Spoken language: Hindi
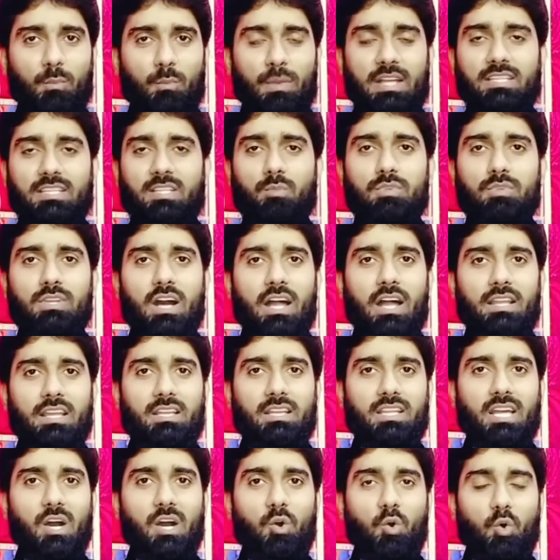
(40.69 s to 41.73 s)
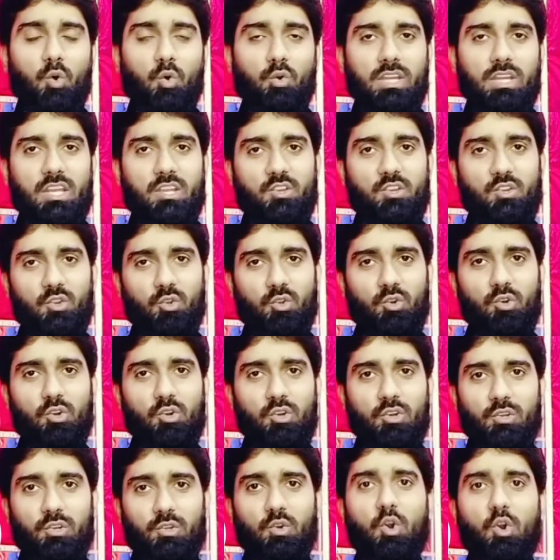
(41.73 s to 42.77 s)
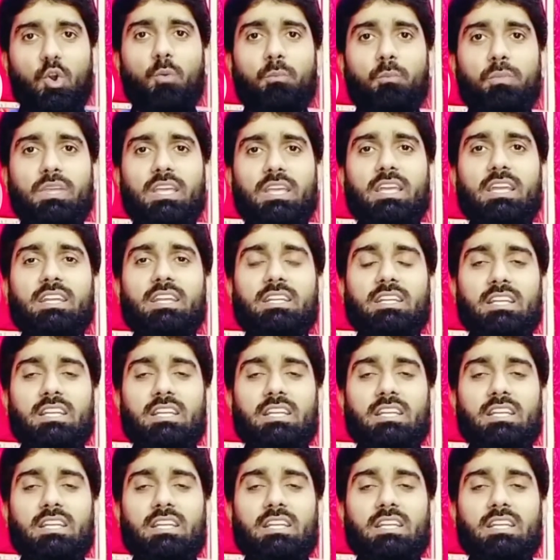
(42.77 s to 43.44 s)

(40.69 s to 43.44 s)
तो मैं समझा देता हूँ कि यूट्यूब की